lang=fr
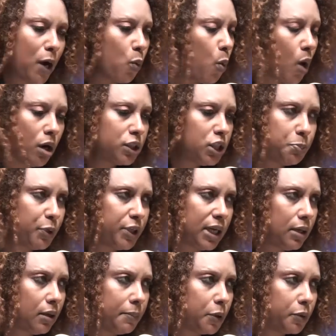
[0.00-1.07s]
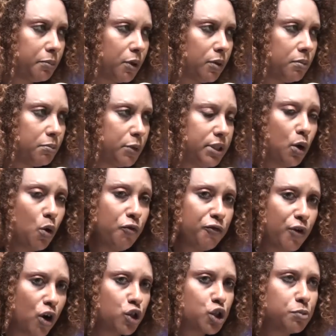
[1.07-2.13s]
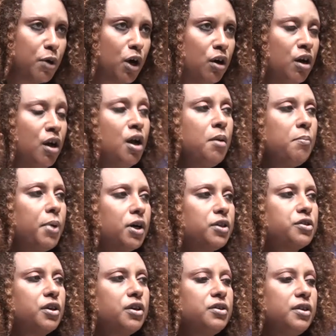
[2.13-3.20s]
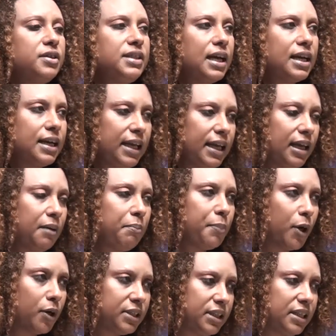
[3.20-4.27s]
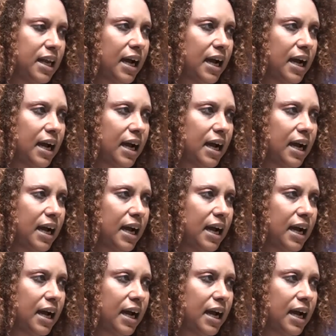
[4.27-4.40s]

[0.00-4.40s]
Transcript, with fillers: croire tu peux dans l'amendement. Me dire oh, franchement parce que je ne dis clair parti mm.